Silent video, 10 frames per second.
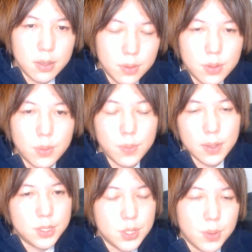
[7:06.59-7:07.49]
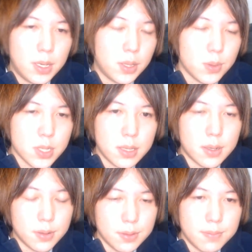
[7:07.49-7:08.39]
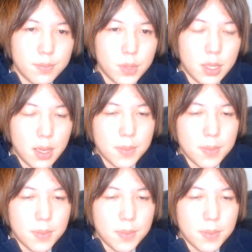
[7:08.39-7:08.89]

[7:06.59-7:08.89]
いう人もまあ一応「キットチャンネル」にね、